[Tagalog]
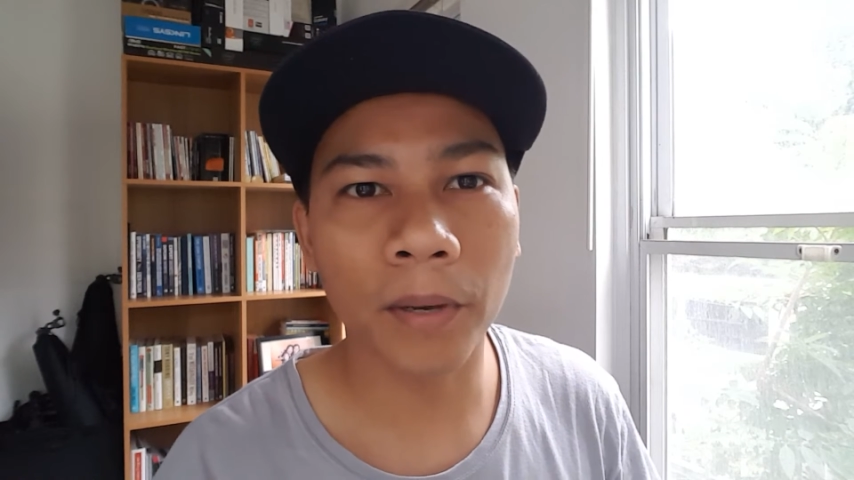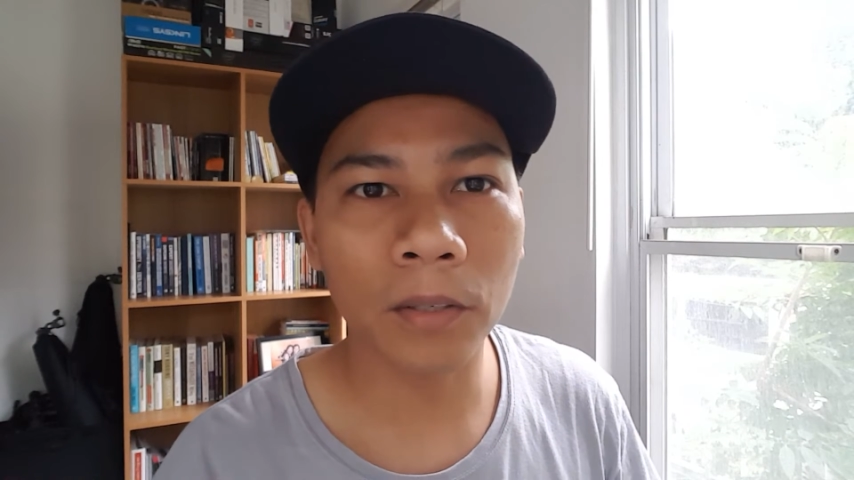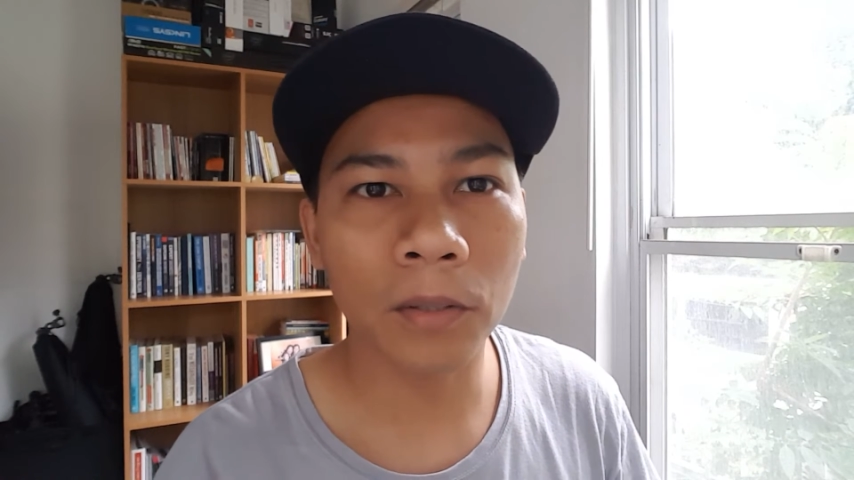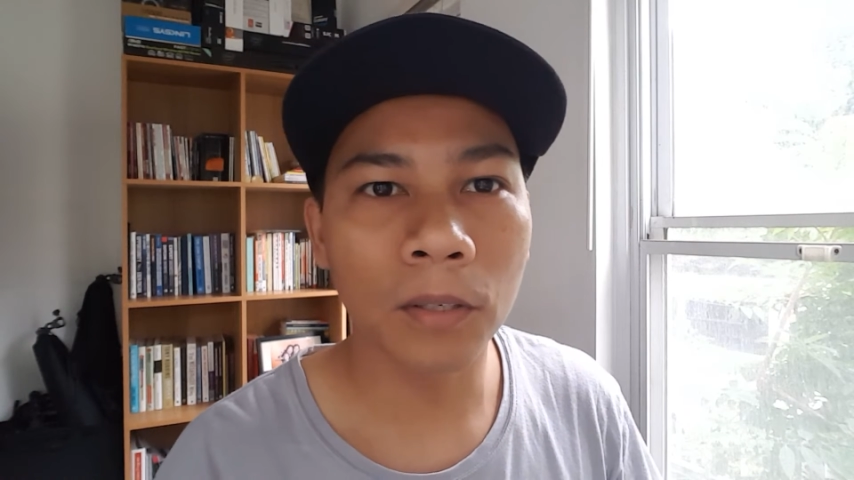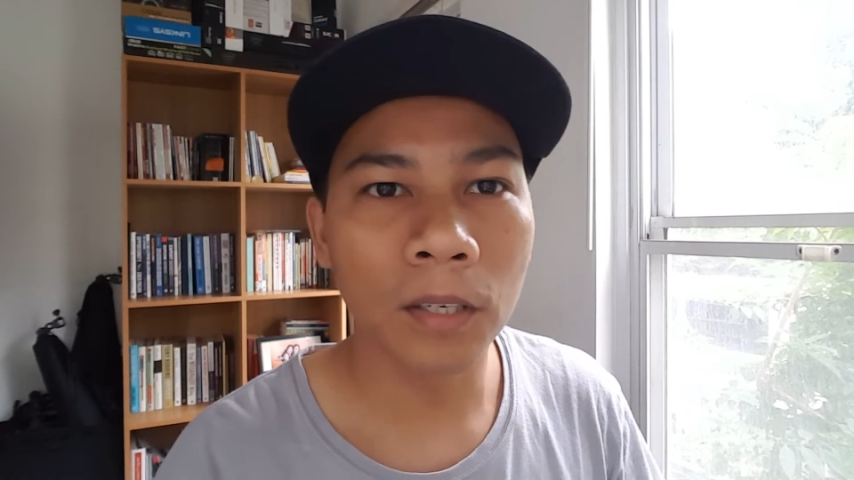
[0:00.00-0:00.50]

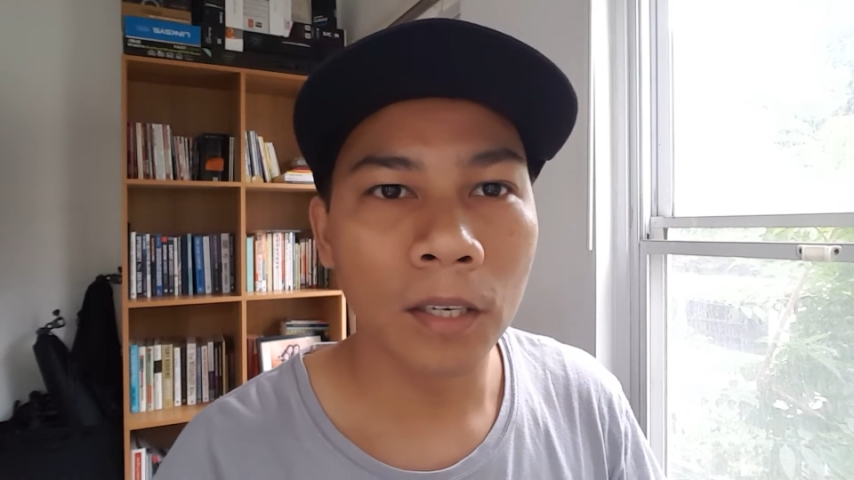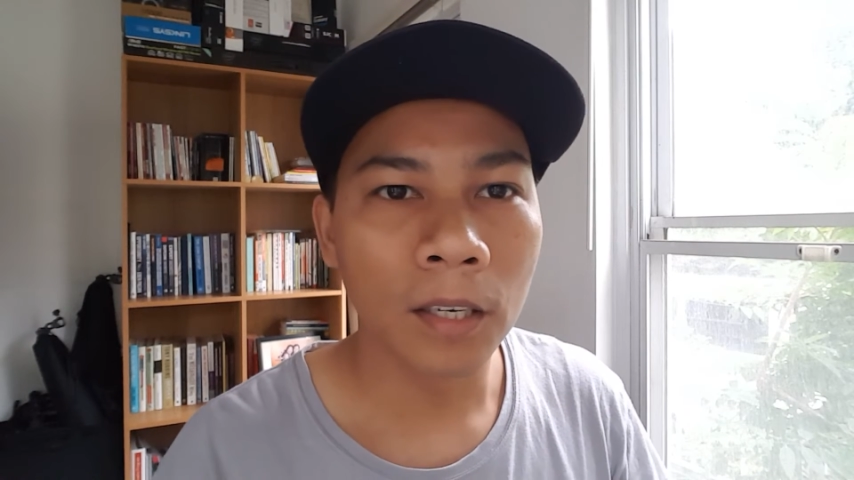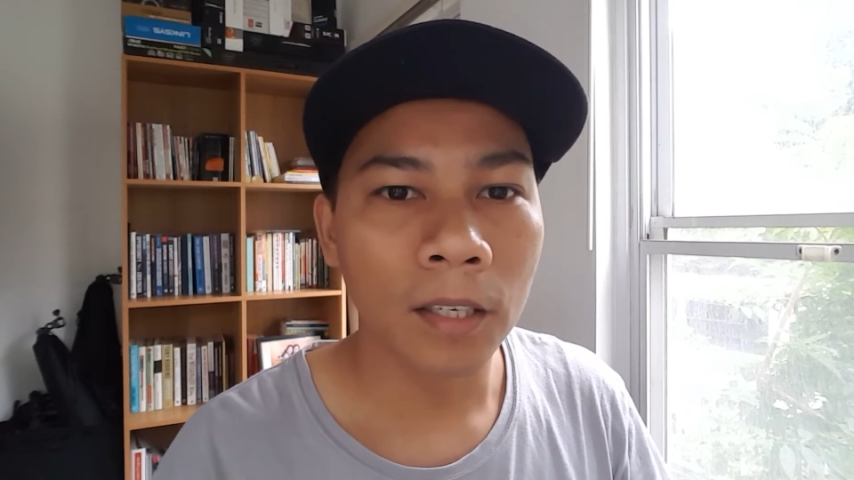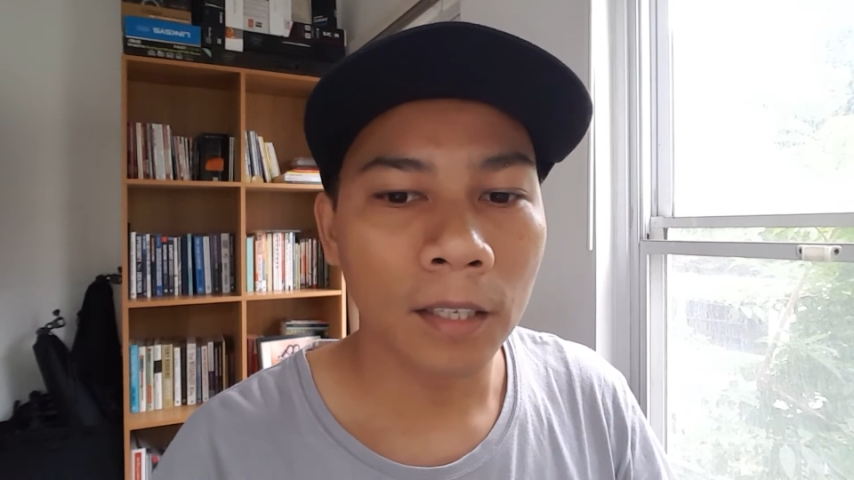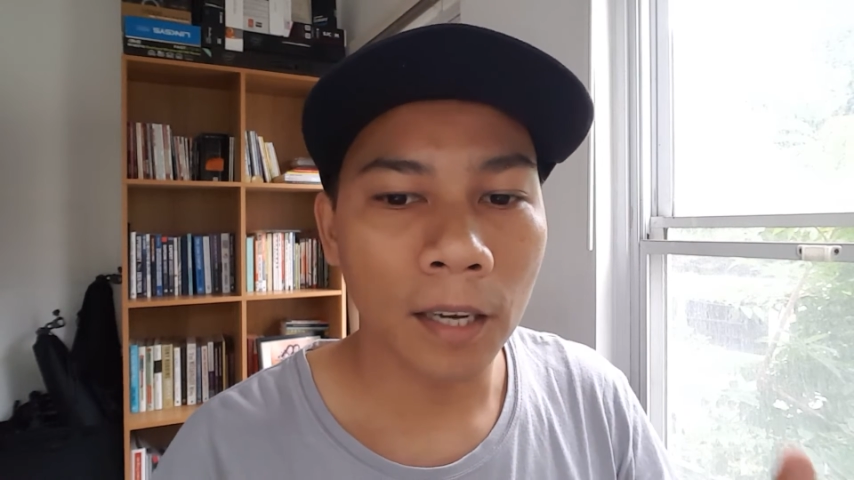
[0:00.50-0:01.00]
Pero
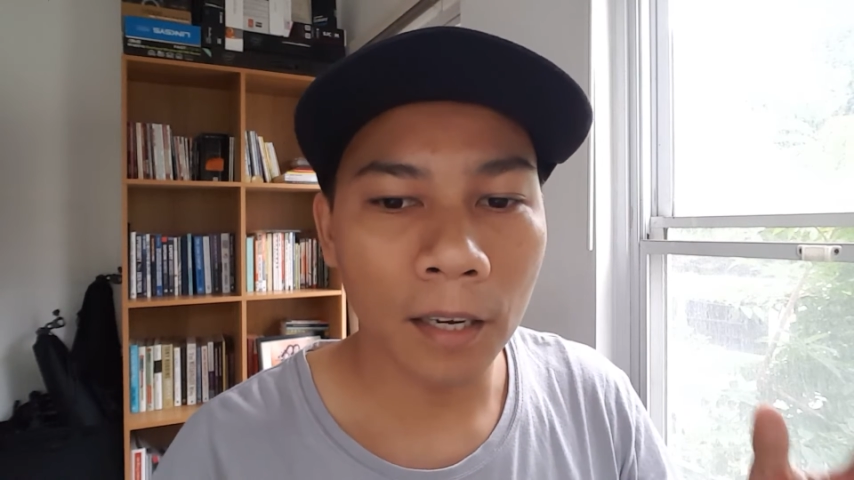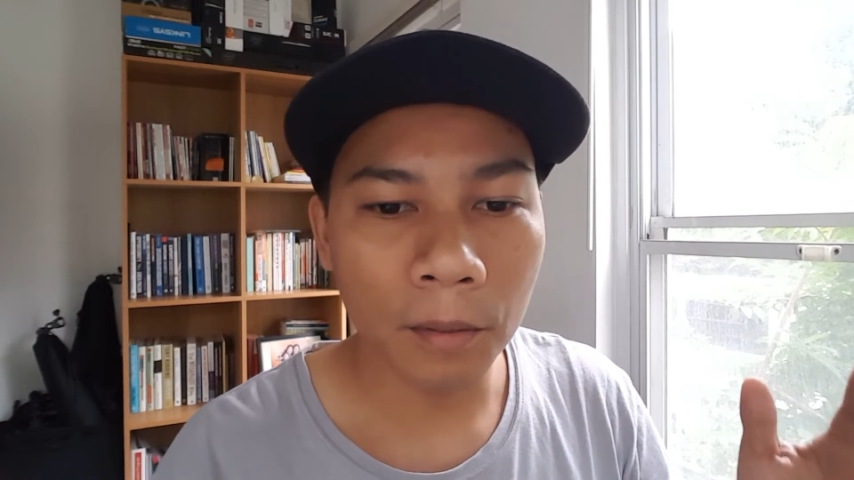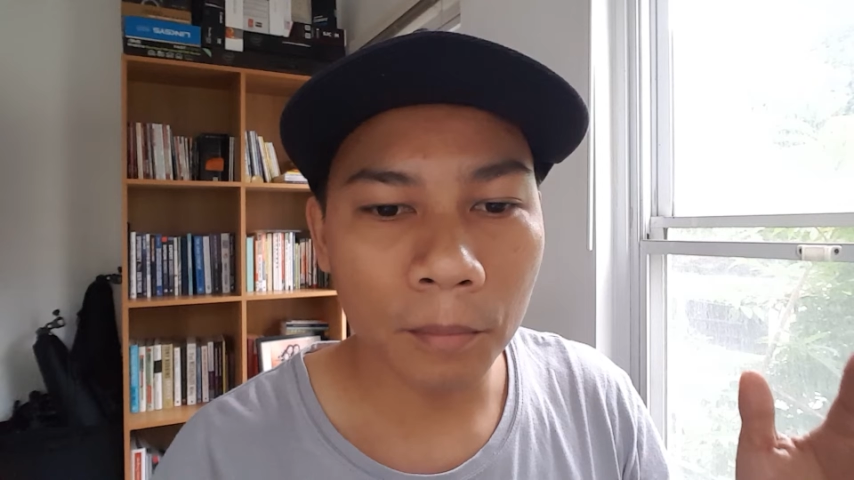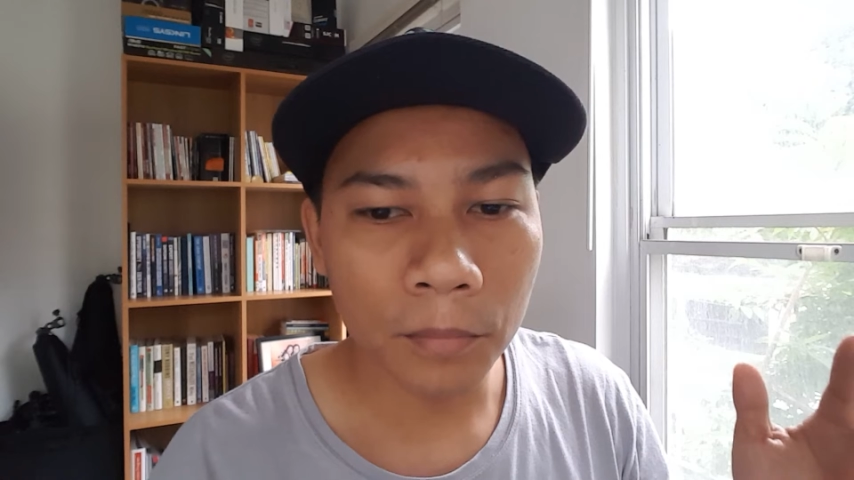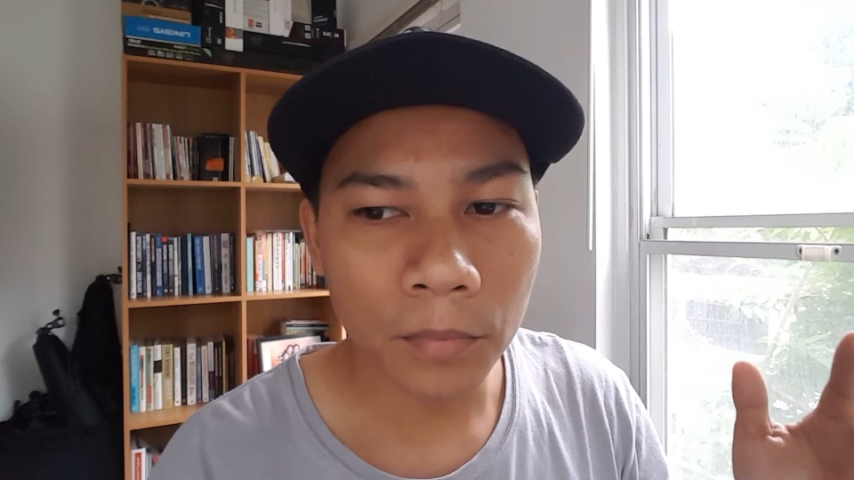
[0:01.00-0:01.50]

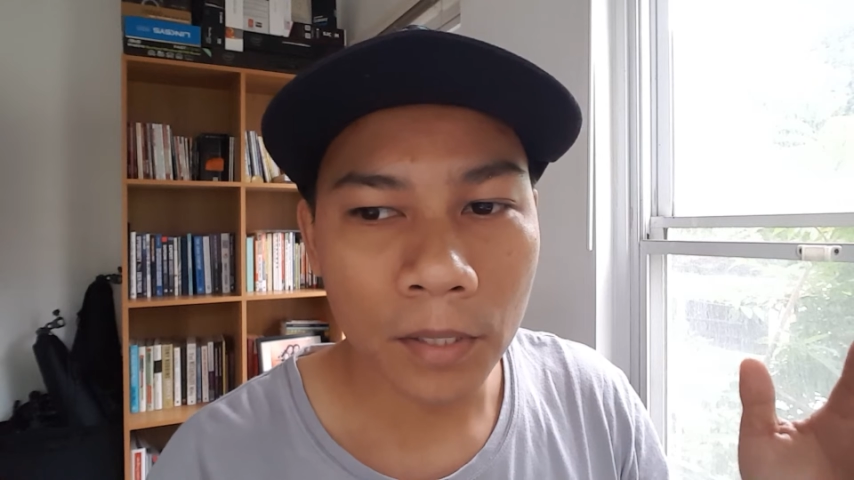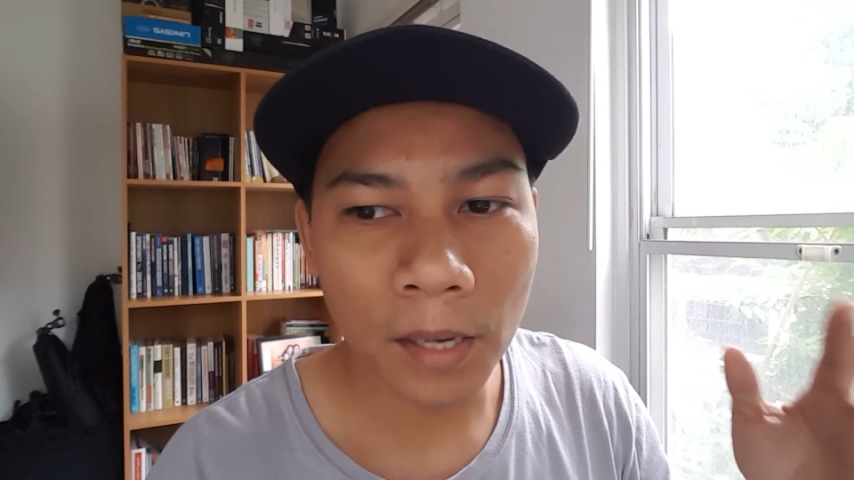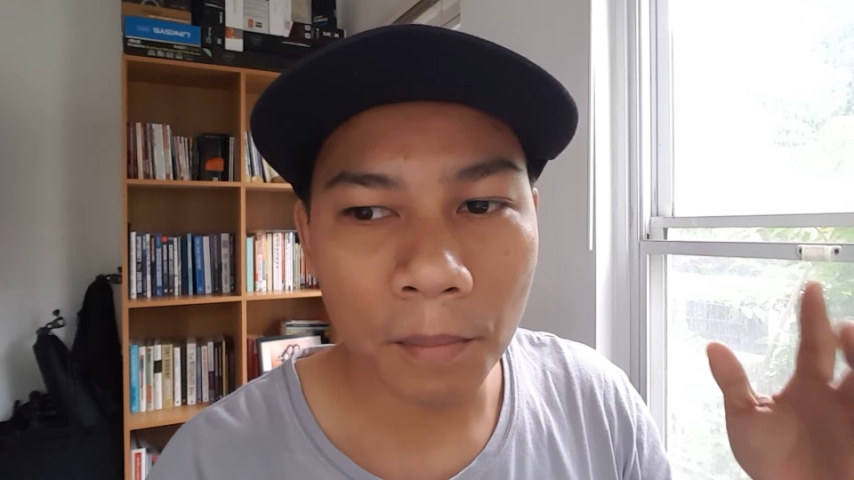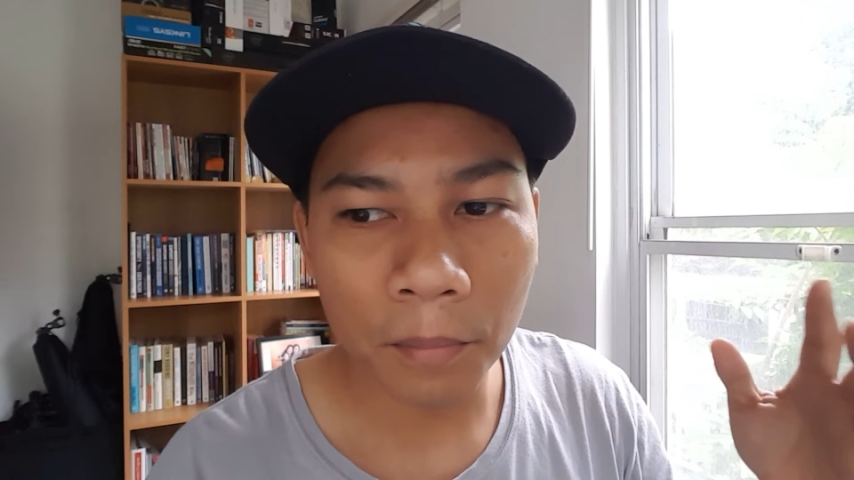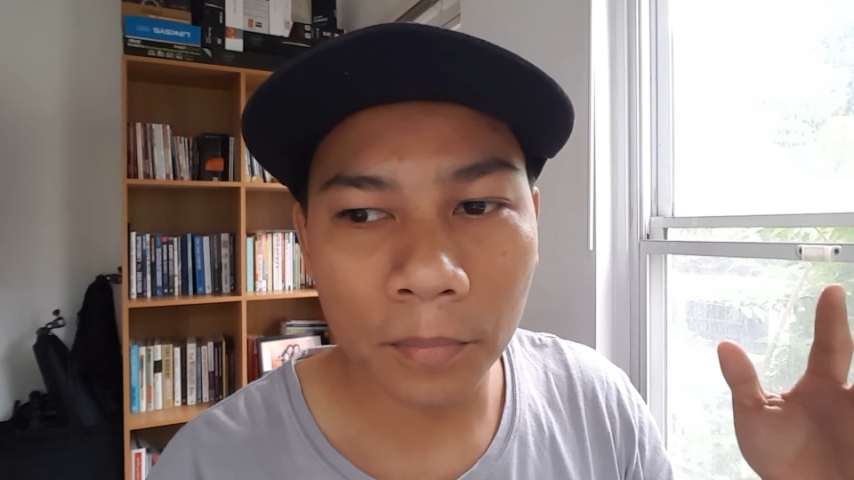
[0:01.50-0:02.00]
um,
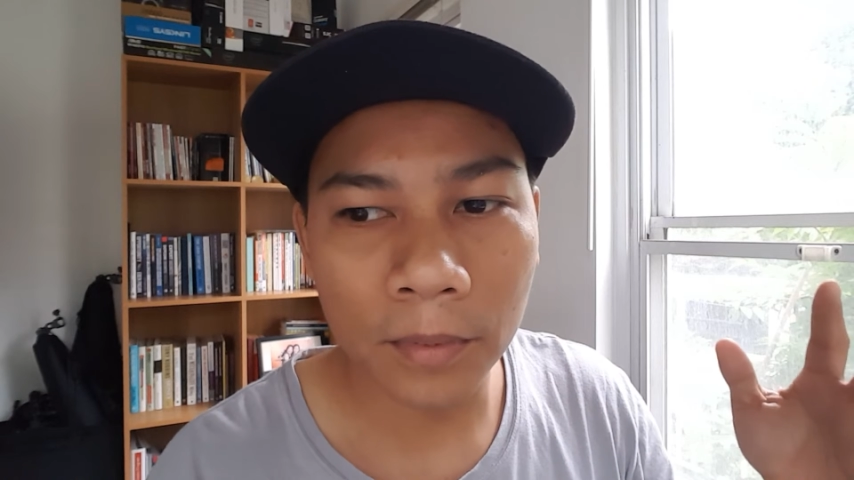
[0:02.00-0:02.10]
some,